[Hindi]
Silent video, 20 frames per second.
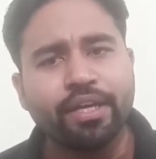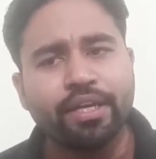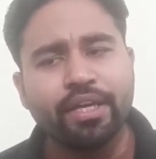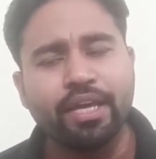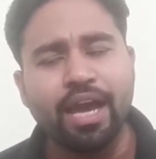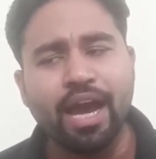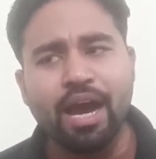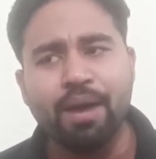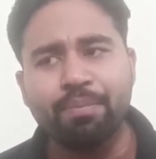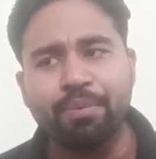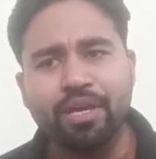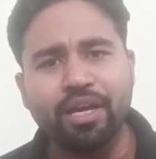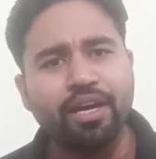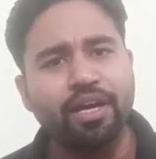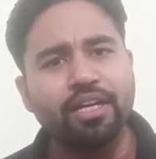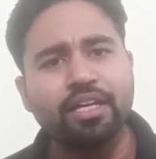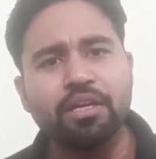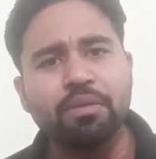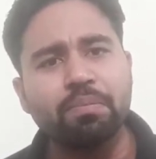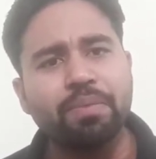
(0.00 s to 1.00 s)
कि आपके
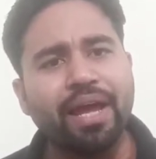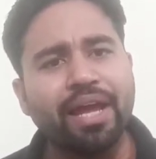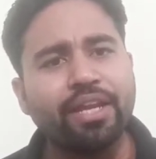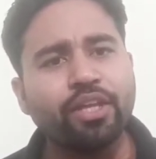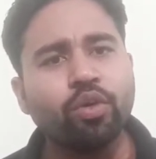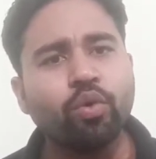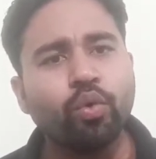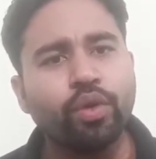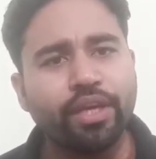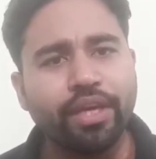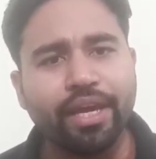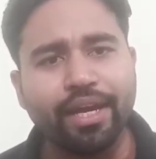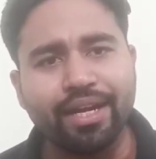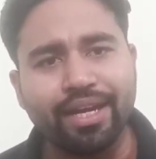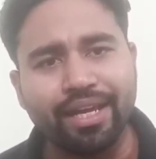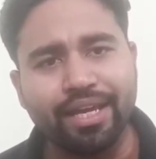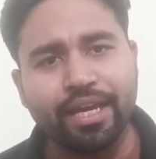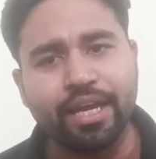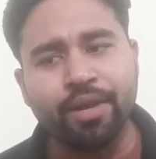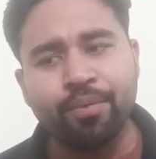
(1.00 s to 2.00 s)
घर की प्लानिंग हुई है
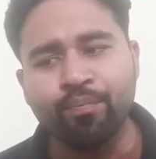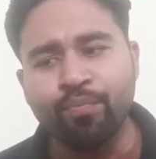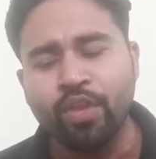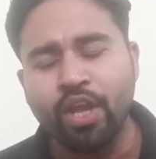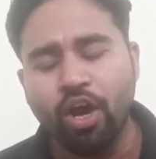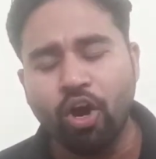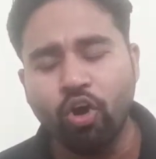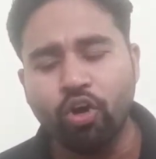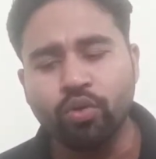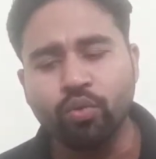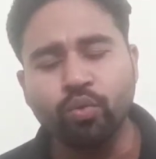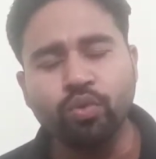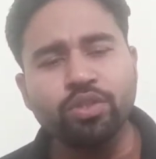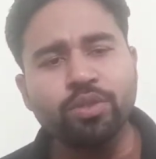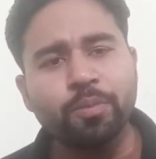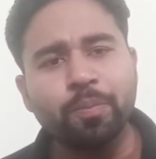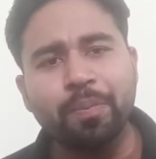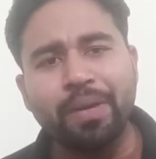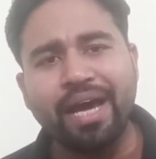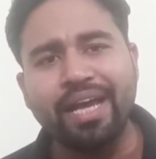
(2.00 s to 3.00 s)
ठीक है और
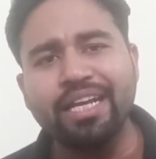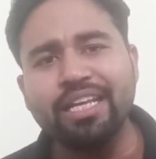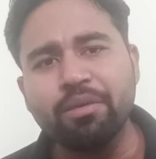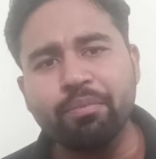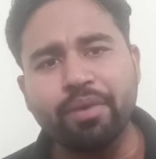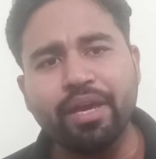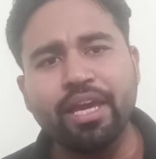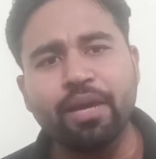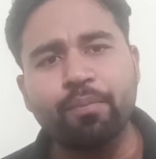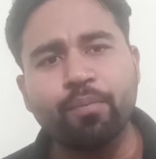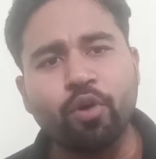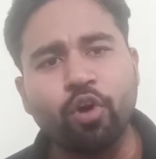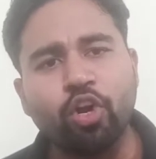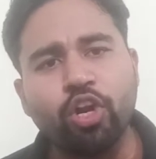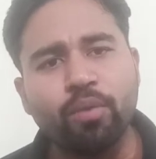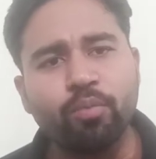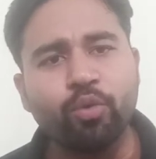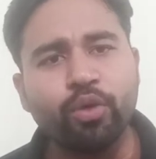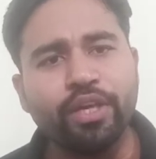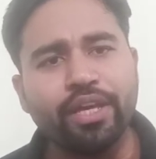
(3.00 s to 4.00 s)
उन प्लानिंग में एक
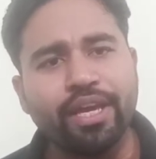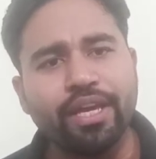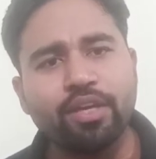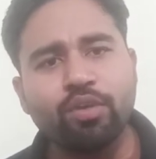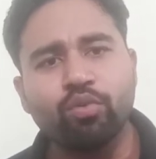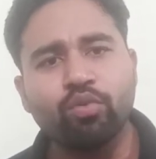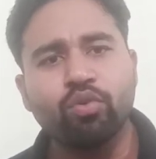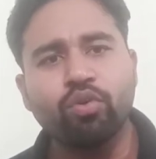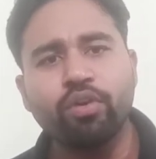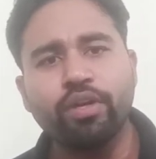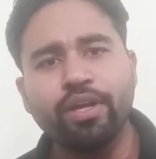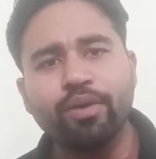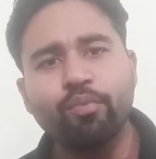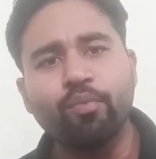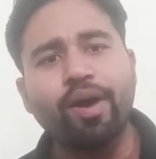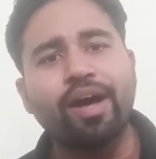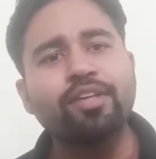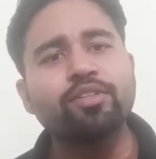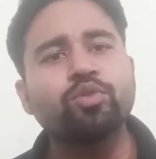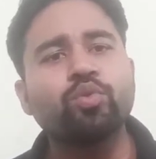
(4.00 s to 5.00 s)
प्रॉब्लम हुई है कि उन्होंने
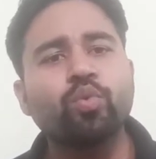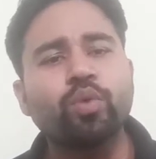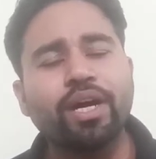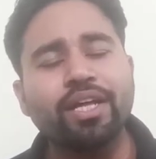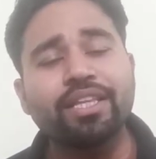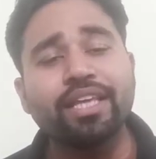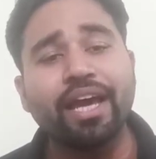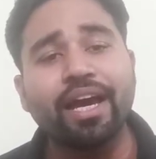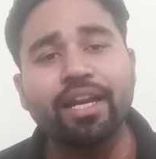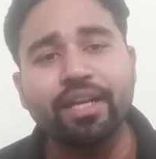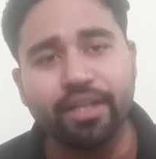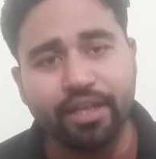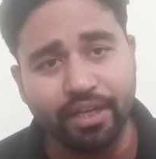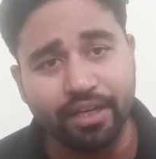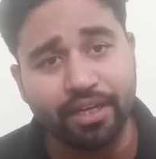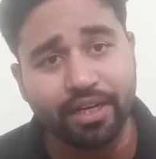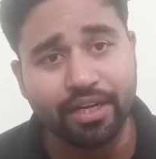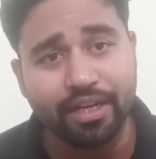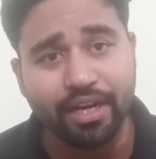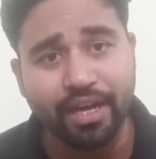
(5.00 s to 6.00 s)
वास्तु का ध्यान
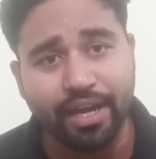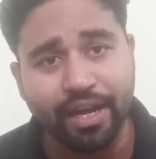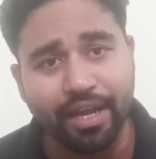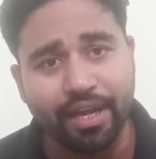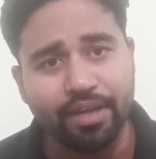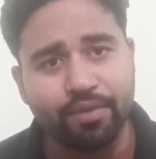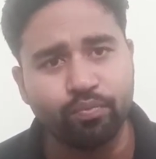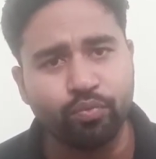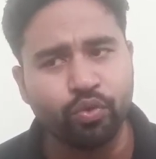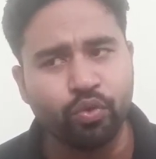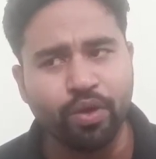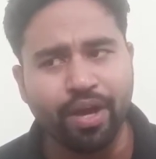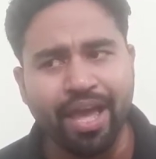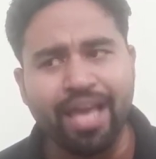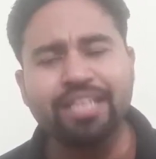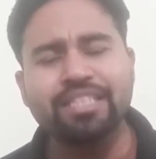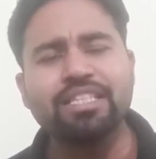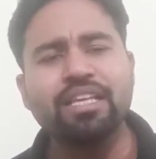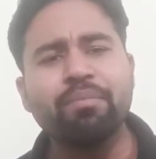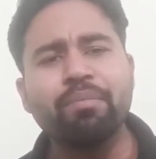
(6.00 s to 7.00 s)
नहीं रखा है तो
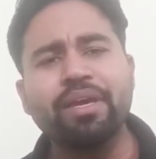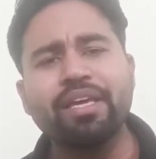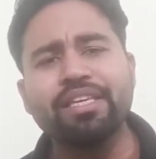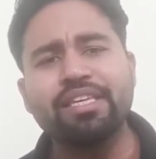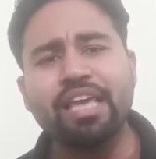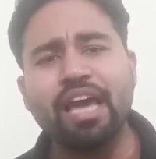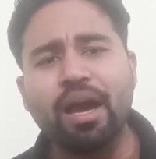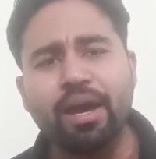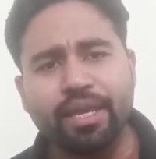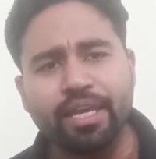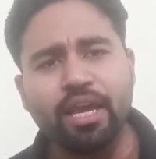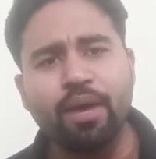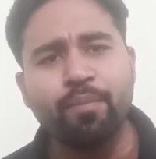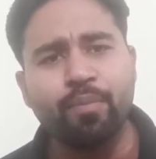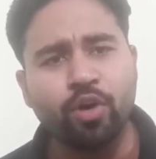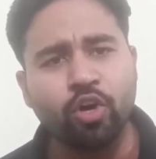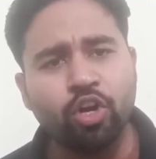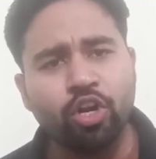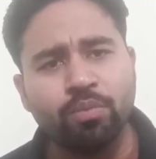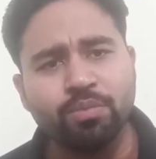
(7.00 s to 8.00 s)
ऐसे में क्या क्या
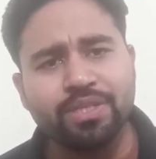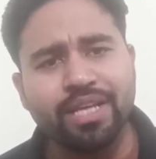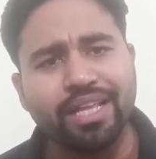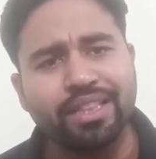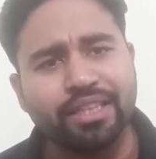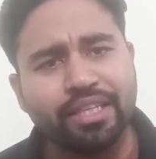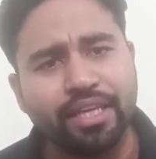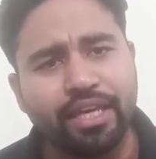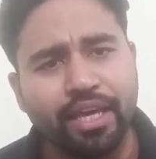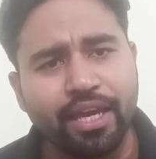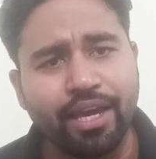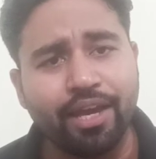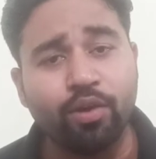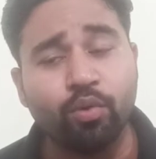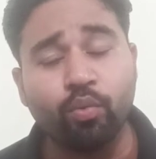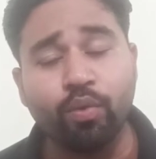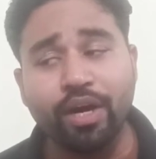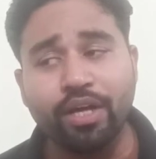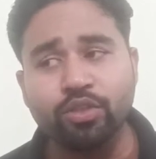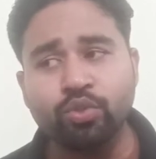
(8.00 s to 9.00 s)
प्रॉब्लम्स आती हैं
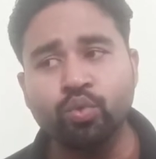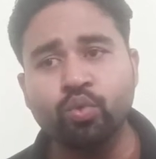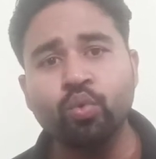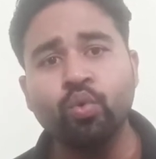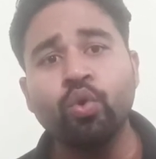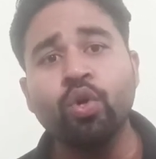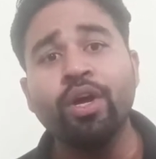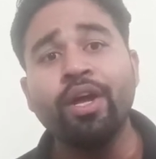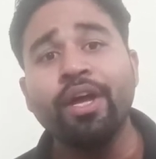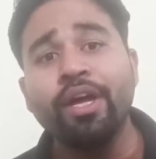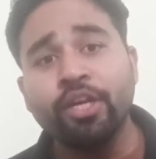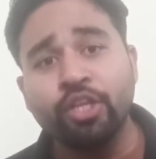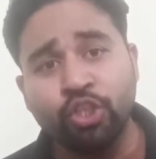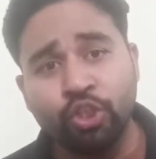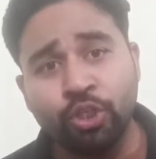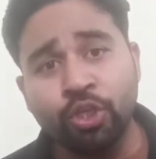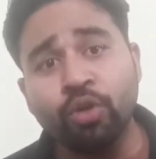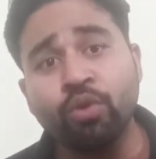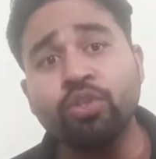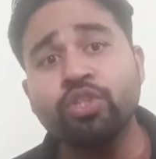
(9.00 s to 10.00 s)
और वास्तु
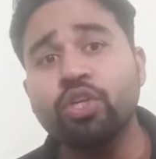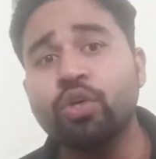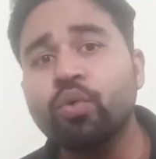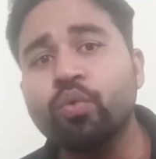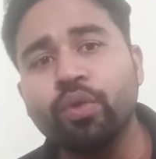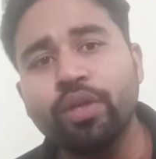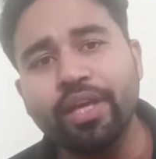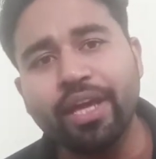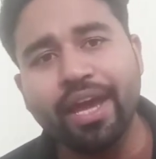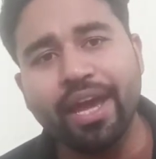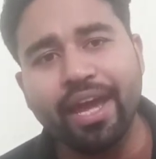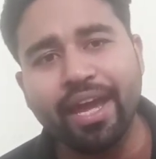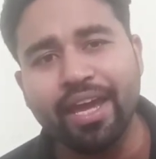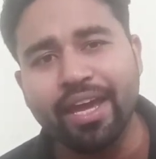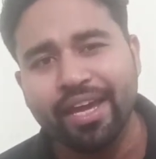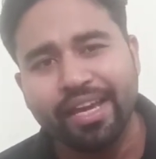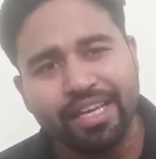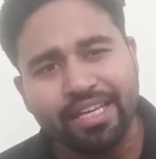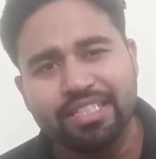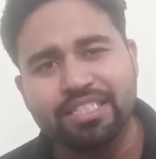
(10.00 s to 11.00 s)
क्यों जरूरी है
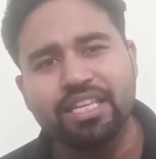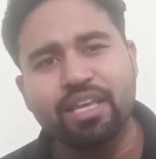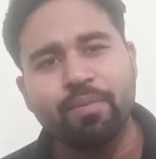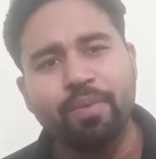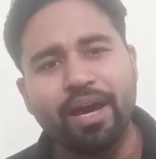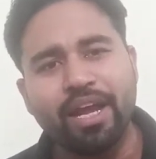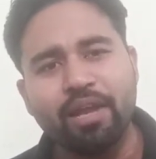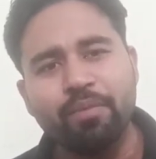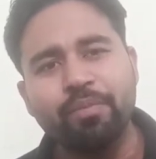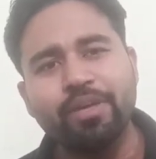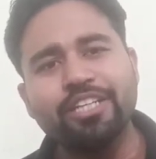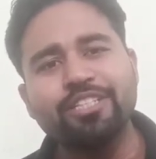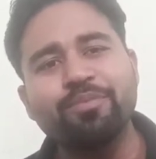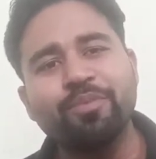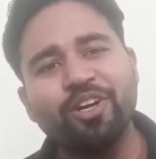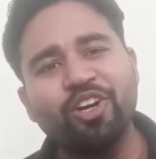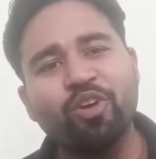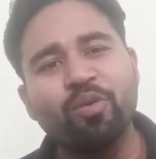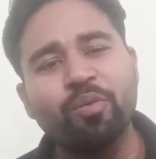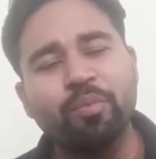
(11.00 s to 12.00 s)
इसके बारे में इस
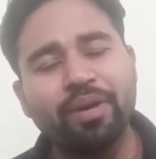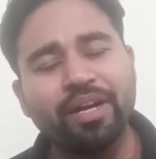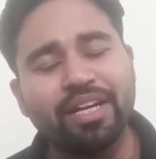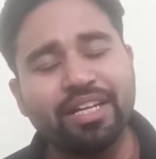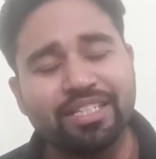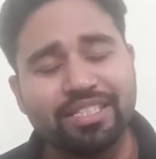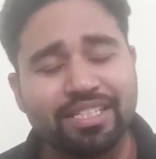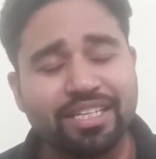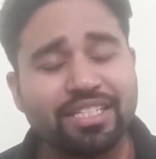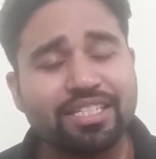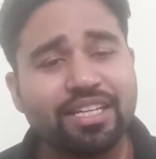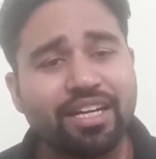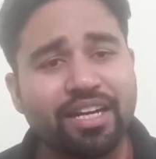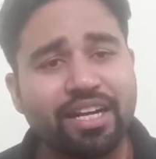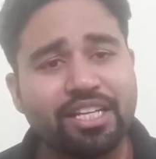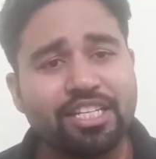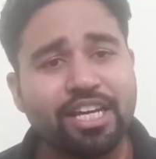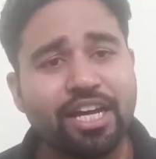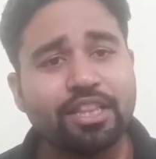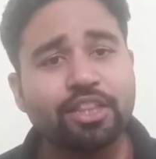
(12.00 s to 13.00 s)
वीडियो में मैं डिस्कस
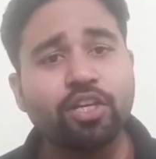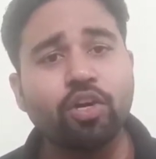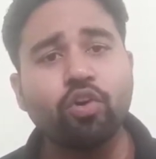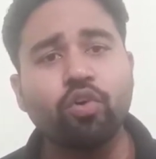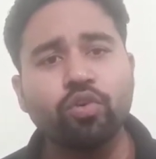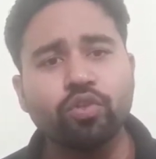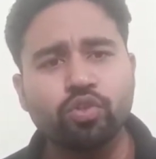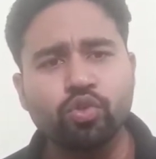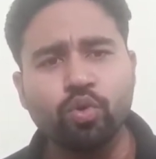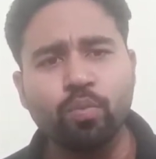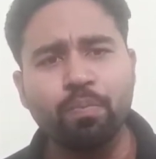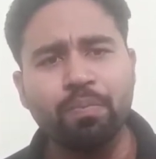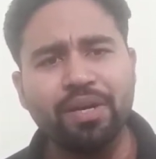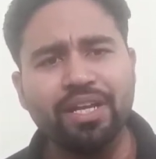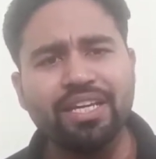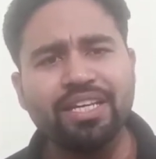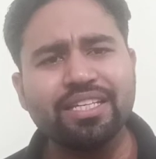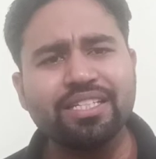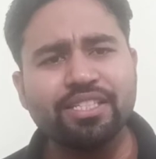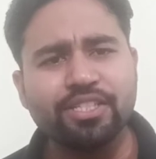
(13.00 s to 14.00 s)
करना चाहता हूं सो
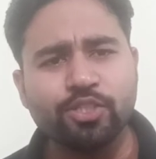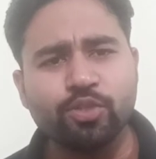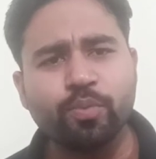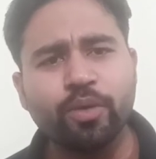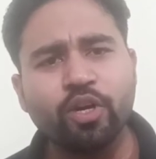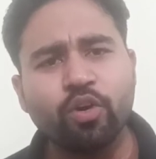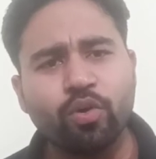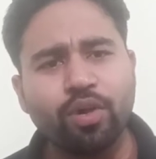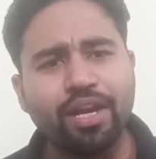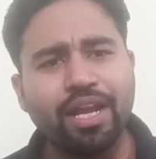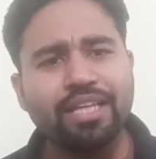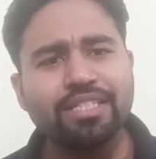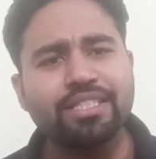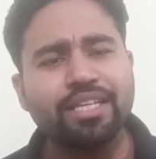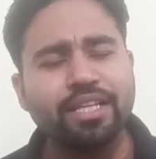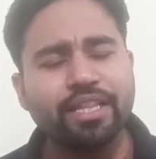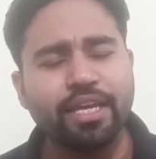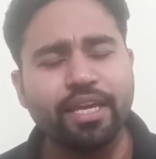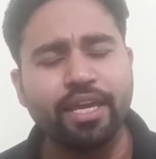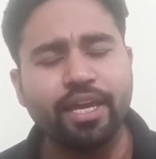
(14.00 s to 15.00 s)
प्लीज़ इस वीडियो को लास्ट
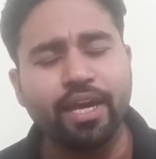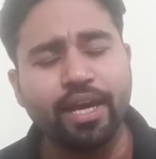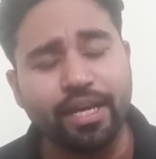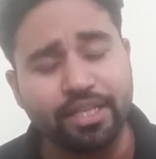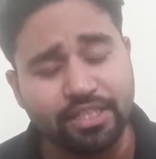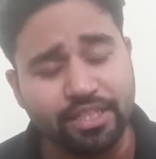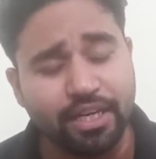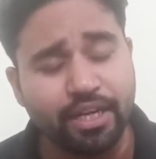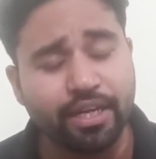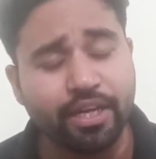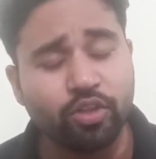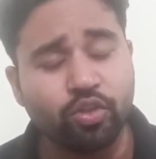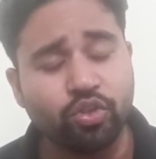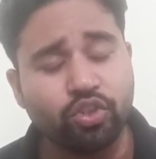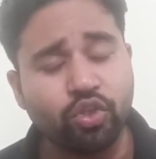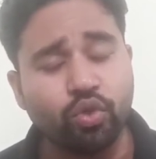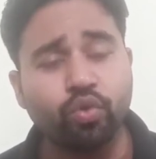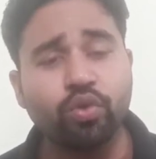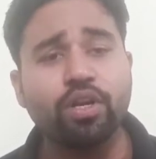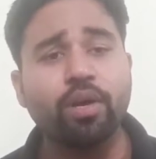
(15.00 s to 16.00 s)
तक देखिएगा अच्छा लगे तो
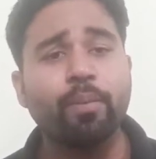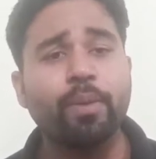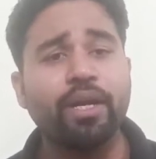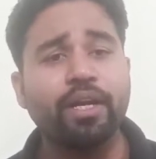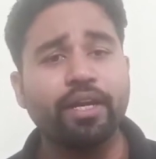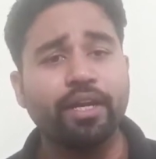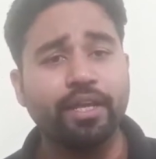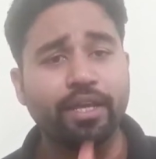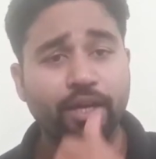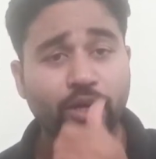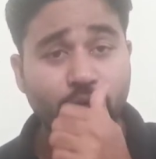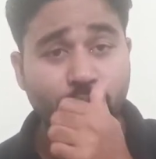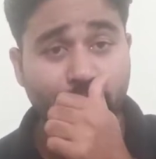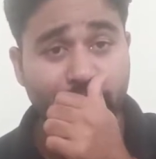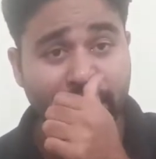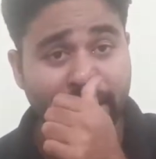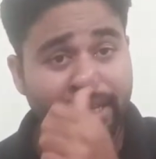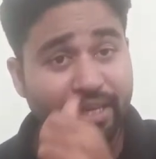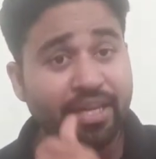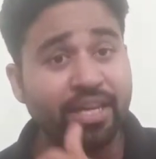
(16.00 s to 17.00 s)
जरूर कमेंट करिएगा और
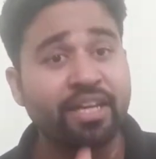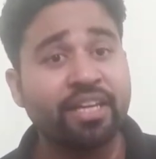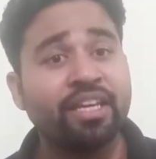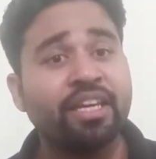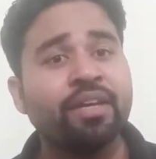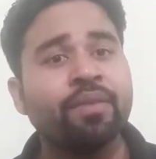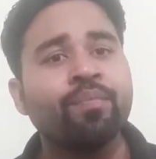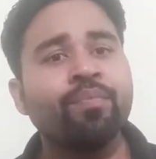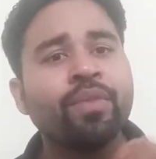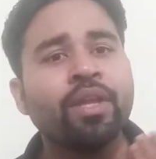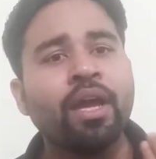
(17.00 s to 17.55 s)
बताइएगा कि